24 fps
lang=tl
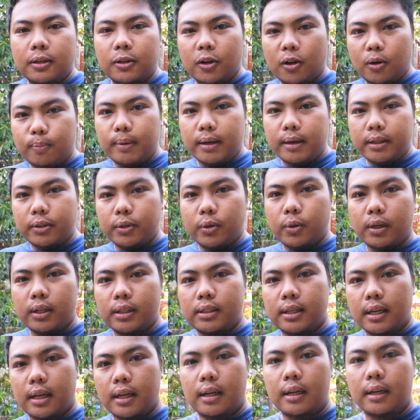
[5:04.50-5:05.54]
lobat yung
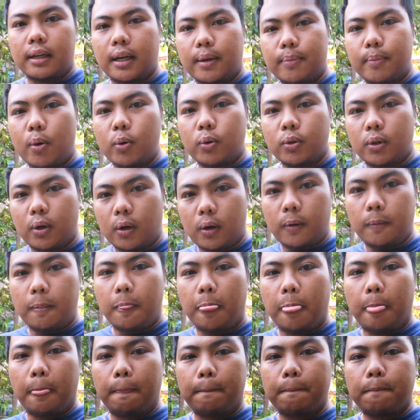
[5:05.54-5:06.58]
isang remote ko.
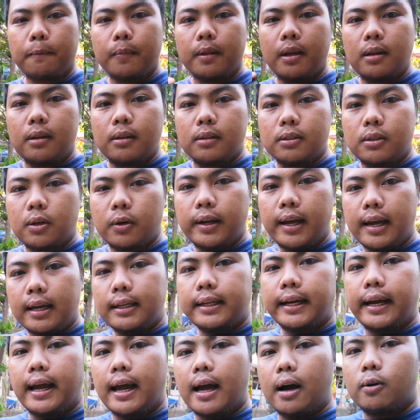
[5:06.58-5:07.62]
So ayan,
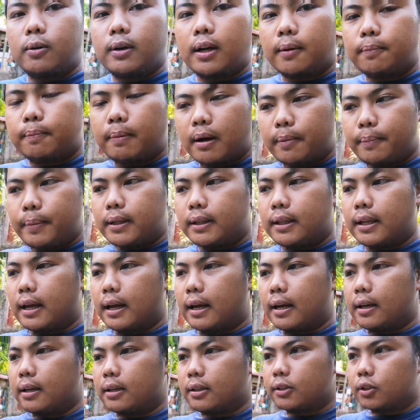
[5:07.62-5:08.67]
kaya ako nagpakabit
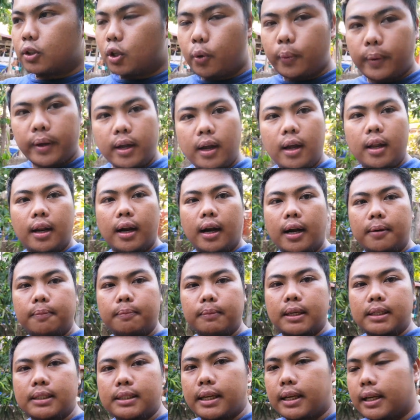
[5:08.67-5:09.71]
ng two-way alarm
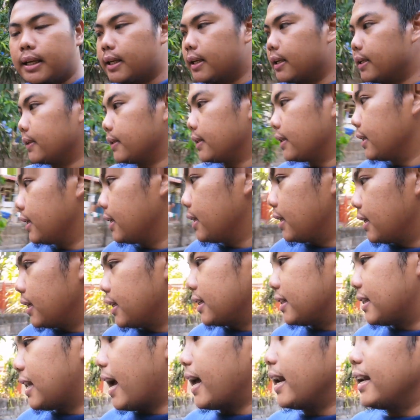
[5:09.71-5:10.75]
kasi
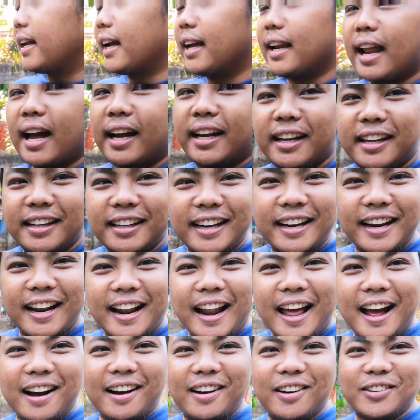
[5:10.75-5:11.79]
dahil nga laging
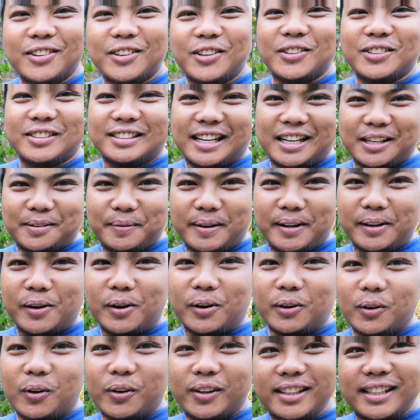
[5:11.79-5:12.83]
ninanakaw tong side
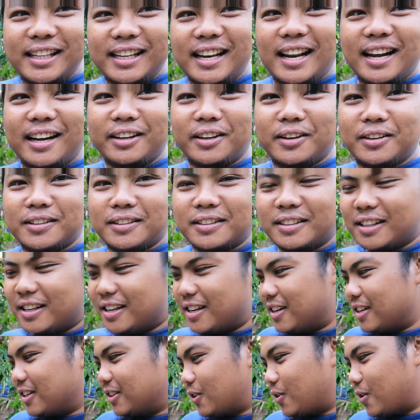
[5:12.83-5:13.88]
mirror ko hindi lang yon
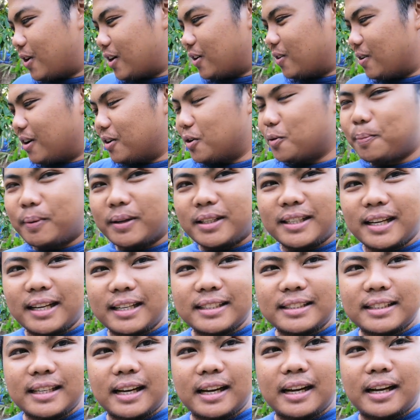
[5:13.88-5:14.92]
kung ano-ano pa
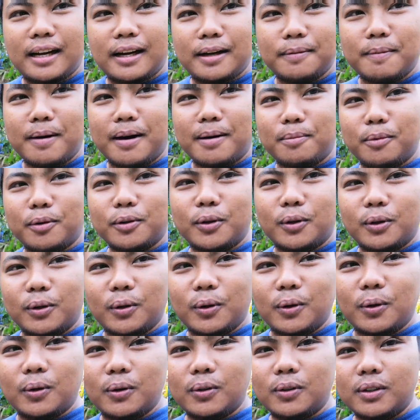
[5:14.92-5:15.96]
dyan sa mga motor
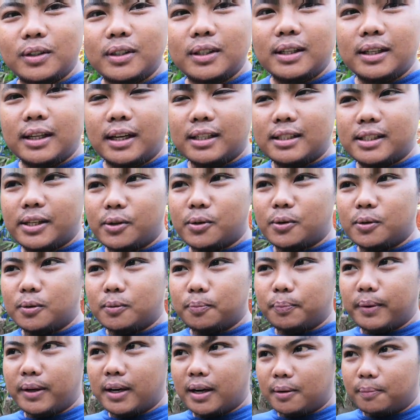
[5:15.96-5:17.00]
ko kasi yung
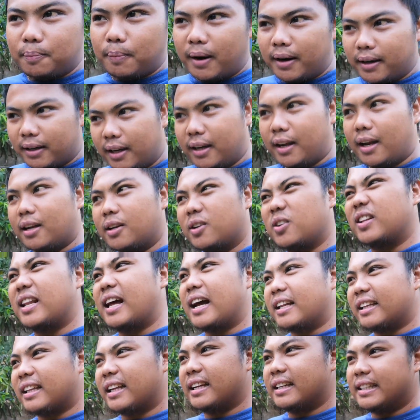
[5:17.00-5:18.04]
pinagparkingan ko
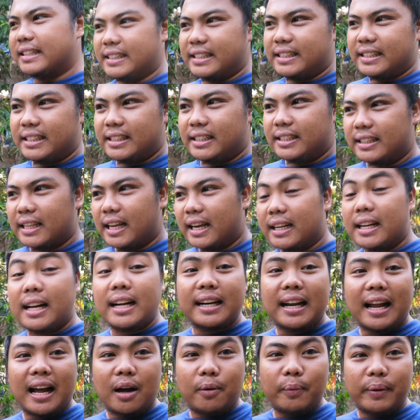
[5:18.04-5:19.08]
dati is talagang
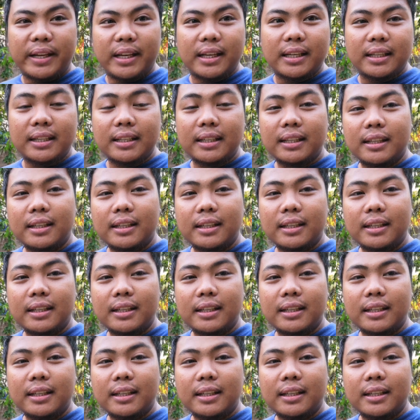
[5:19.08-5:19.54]
nakawin